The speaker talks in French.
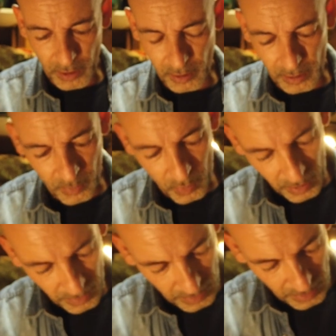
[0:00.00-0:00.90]
juste à côté de
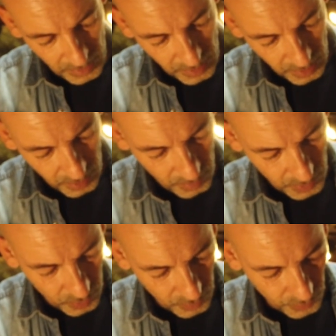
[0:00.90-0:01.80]
moi. Euh,
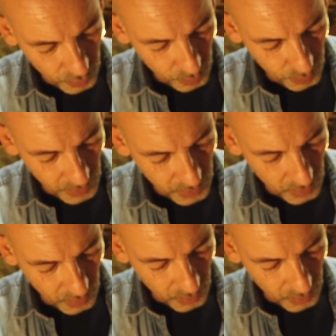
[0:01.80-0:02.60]
maintenant, il faut que je puisse